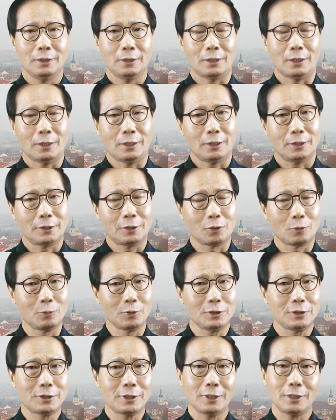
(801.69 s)
아,
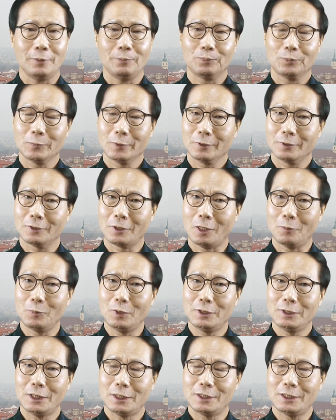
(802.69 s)
그러면 이제, 그
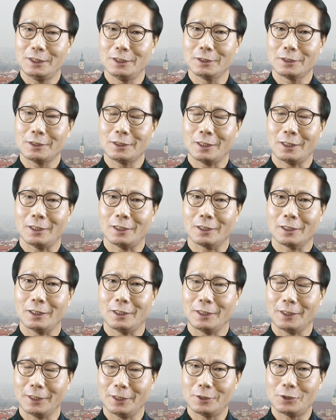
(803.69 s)
다음에 이제
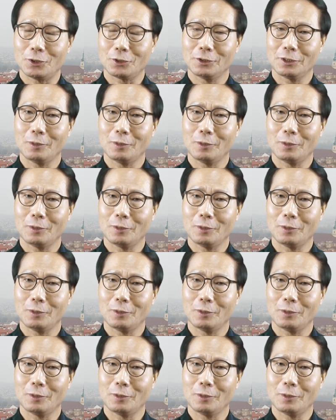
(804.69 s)
진짜가 되겠죠.